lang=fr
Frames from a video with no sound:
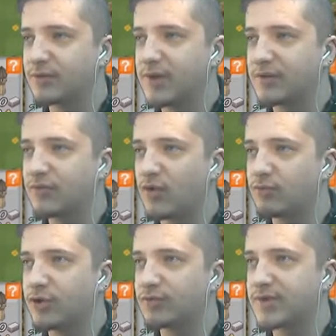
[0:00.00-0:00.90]
la tour en
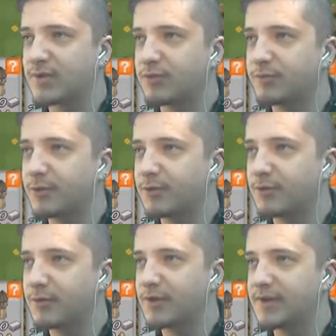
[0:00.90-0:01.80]
bois tout simplement,
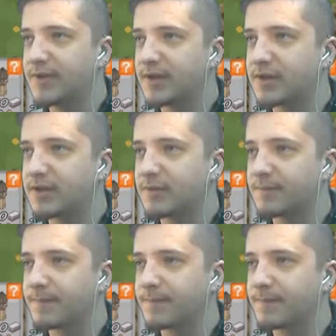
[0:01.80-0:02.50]
tac,